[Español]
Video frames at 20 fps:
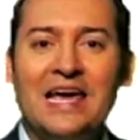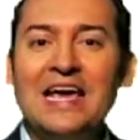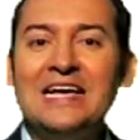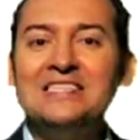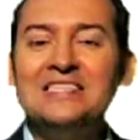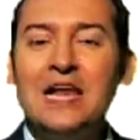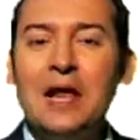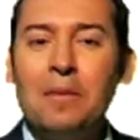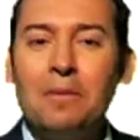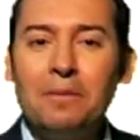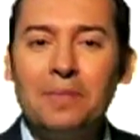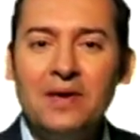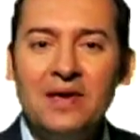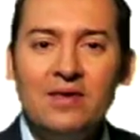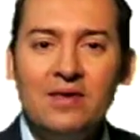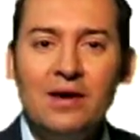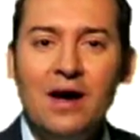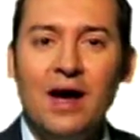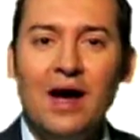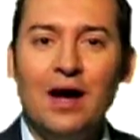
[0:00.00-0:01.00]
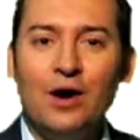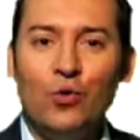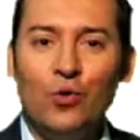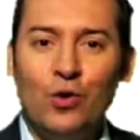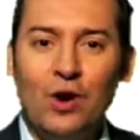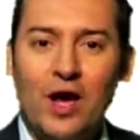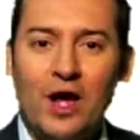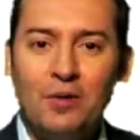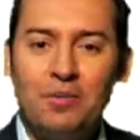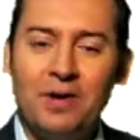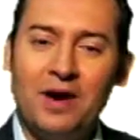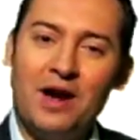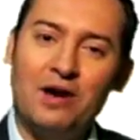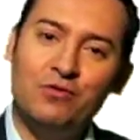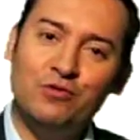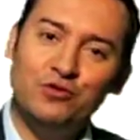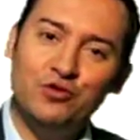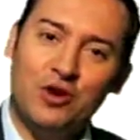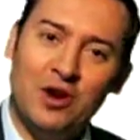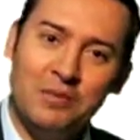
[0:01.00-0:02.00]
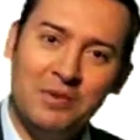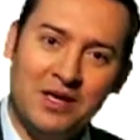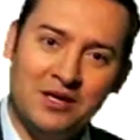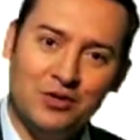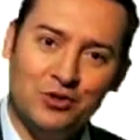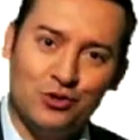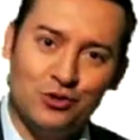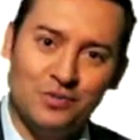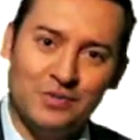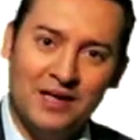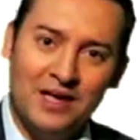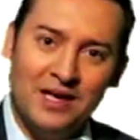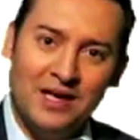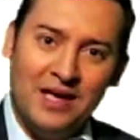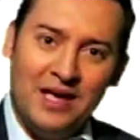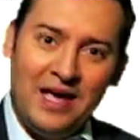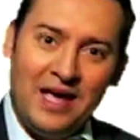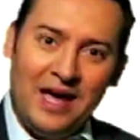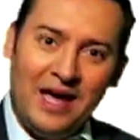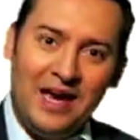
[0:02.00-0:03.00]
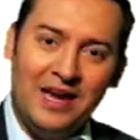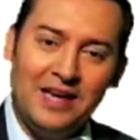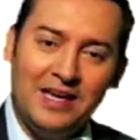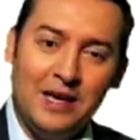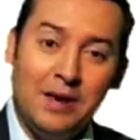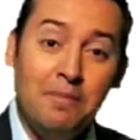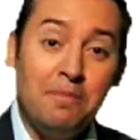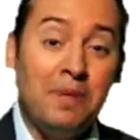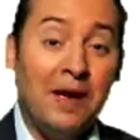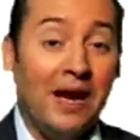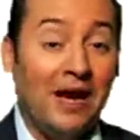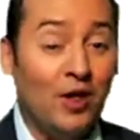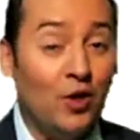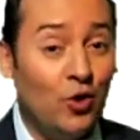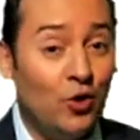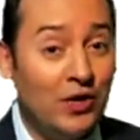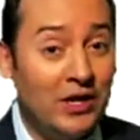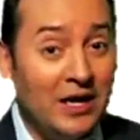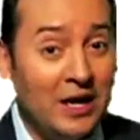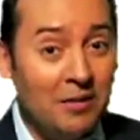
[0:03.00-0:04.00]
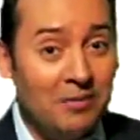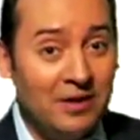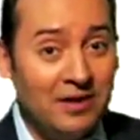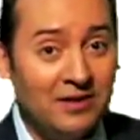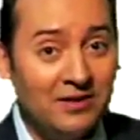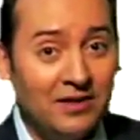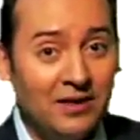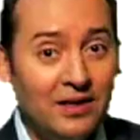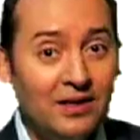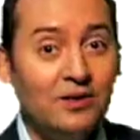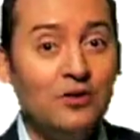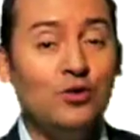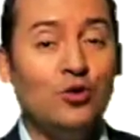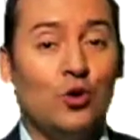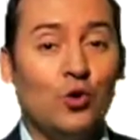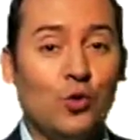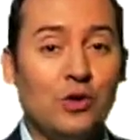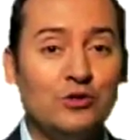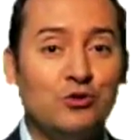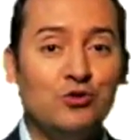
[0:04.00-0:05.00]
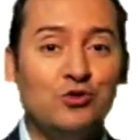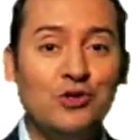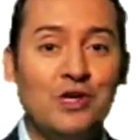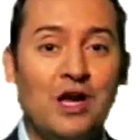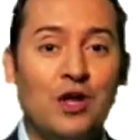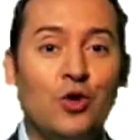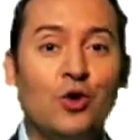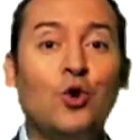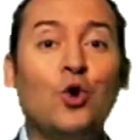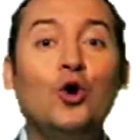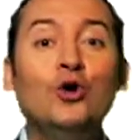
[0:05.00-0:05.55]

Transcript: que es la piedra angular para el funcionamiento, el que periódicamente todo asociado